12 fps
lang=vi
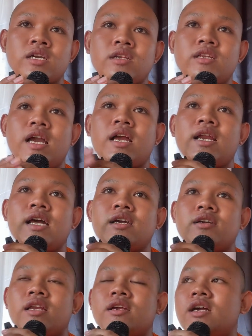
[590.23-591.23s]
Nà khá
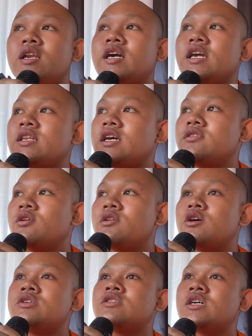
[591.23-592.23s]
kết khlây tớ Tụi
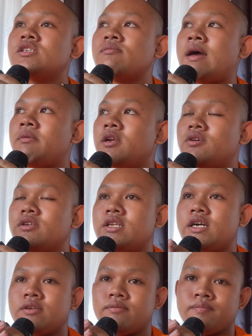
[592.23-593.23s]
lô tức xâm lắp luôn
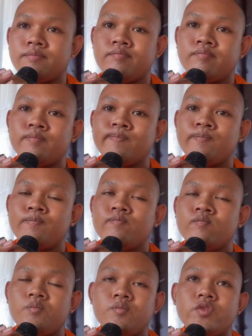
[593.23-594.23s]
tớ
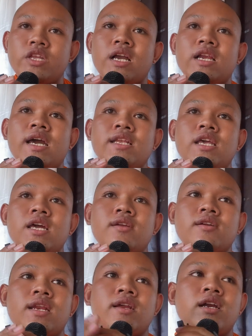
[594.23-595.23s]
Này khá tiết
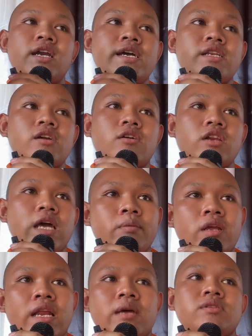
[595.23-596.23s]
kết khơi tới có lít
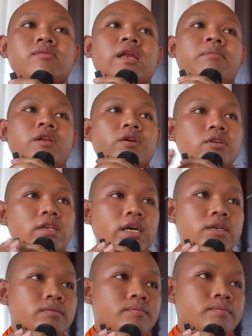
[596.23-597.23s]
nam xâm lập luôn tớ